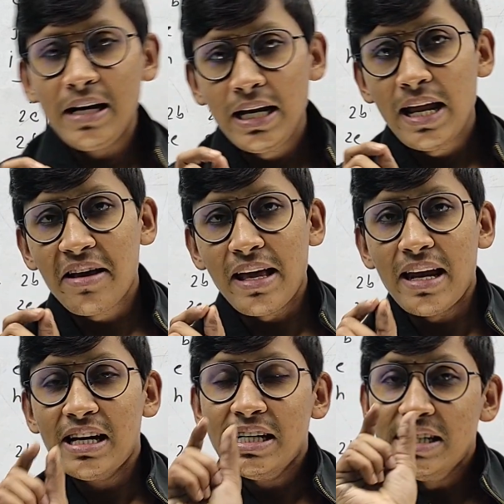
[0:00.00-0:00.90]

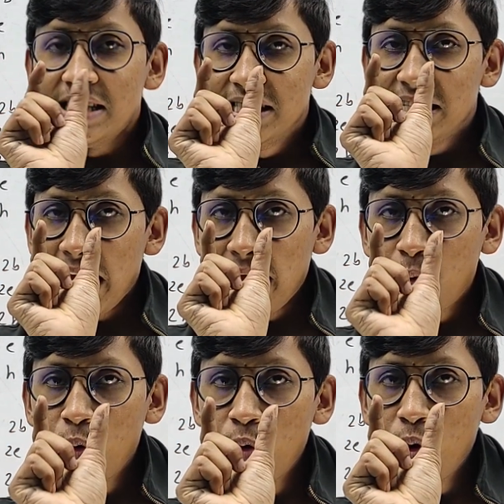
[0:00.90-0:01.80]
নির্ণায়কের যে
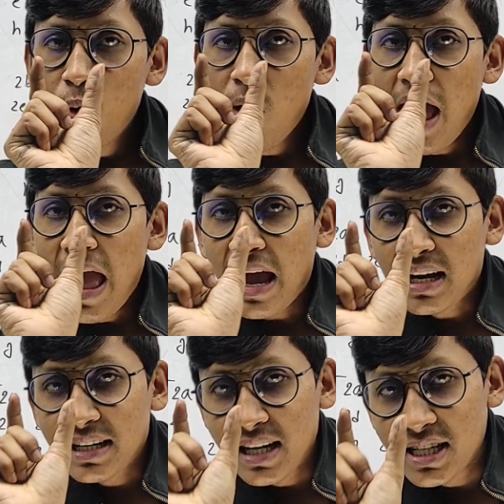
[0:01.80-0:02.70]
কোনো
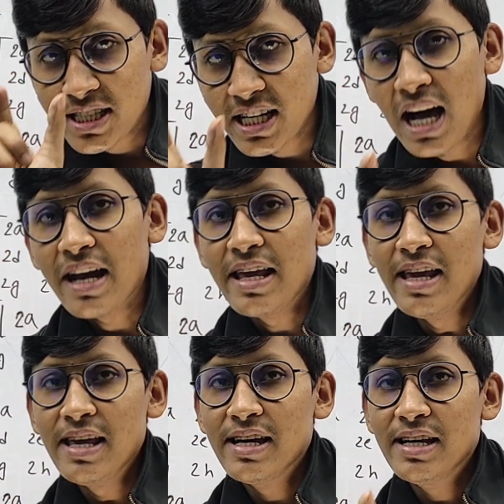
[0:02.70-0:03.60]
একটা সারি
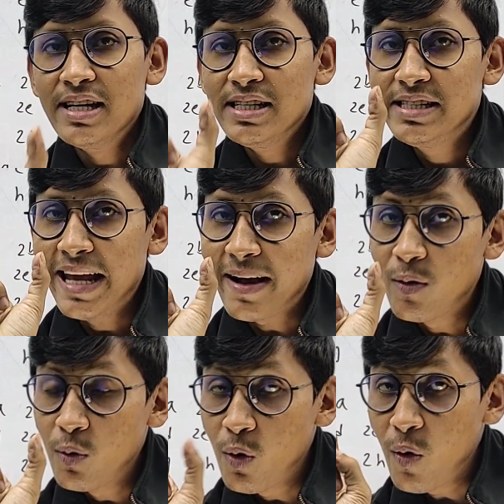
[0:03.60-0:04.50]
যে
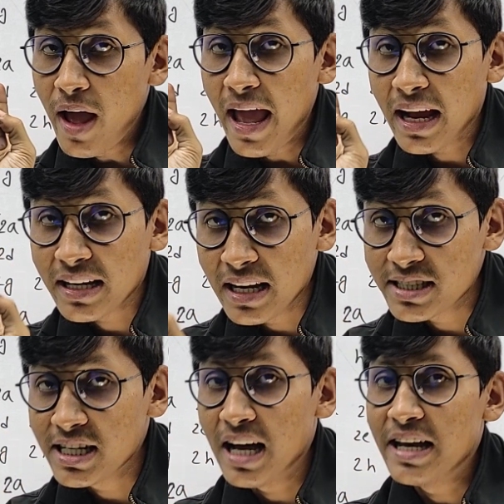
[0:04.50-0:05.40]
কোনো একটা
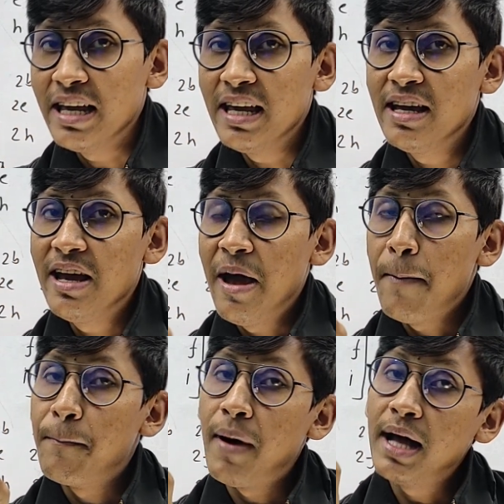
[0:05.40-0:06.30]
সারি
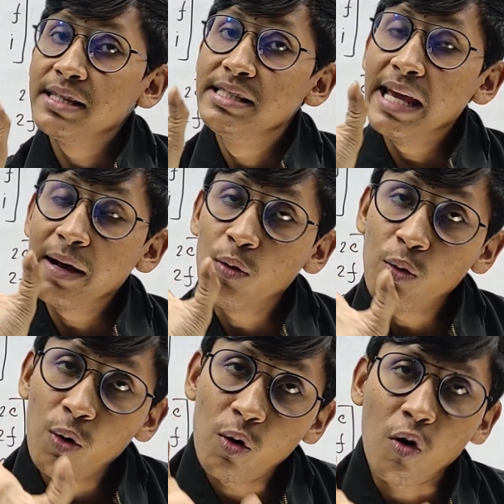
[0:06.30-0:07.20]
বা যে
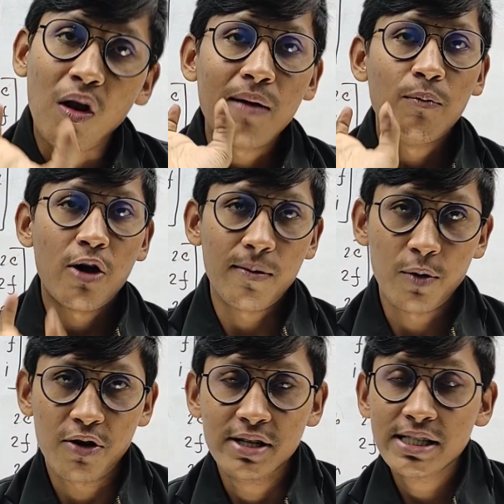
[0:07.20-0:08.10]
কোনো কলাম
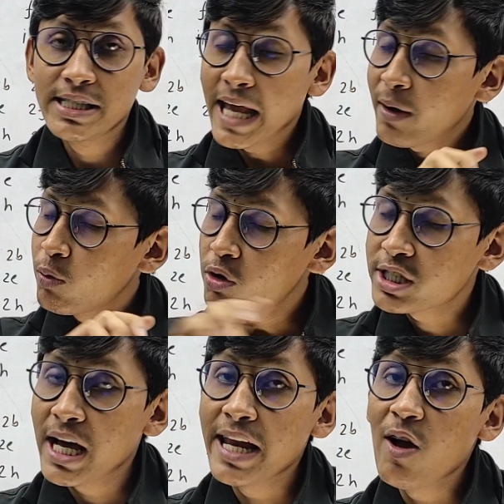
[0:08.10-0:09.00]
বরাবর যে কোনো
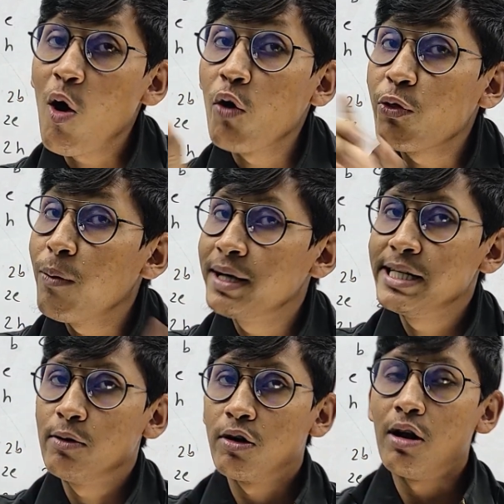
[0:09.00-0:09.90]
সারি অথবা
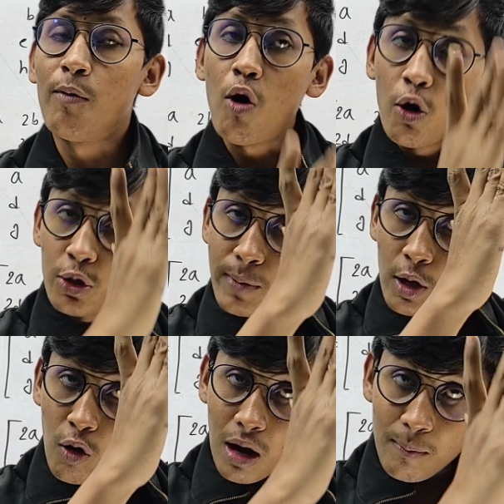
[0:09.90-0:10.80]
যে কোনো কলাম হয় তুমি
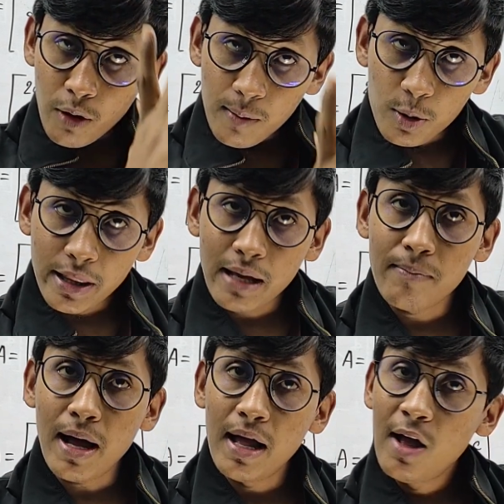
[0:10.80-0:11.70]
কলাম বরাবর
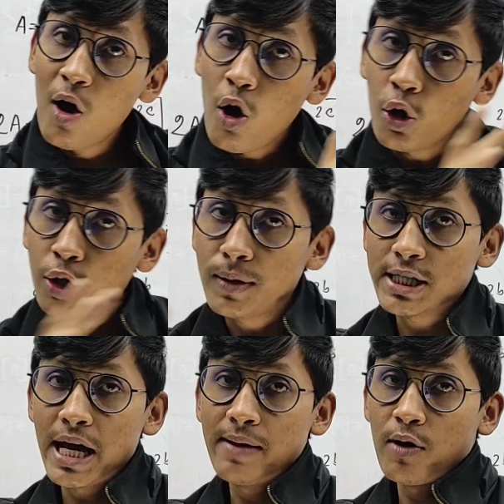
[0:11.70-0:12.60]
দেখবা অথবা
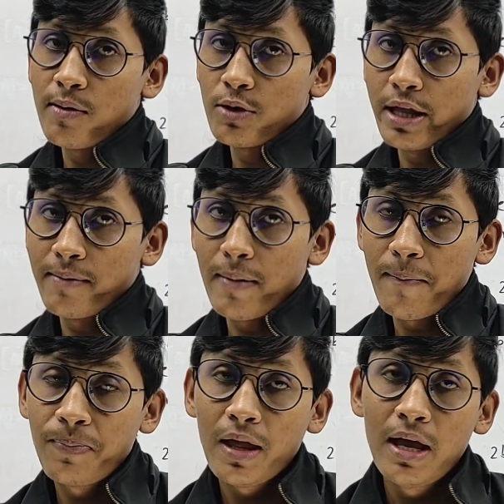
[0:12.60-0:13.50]
সারি বরাবর দেখবা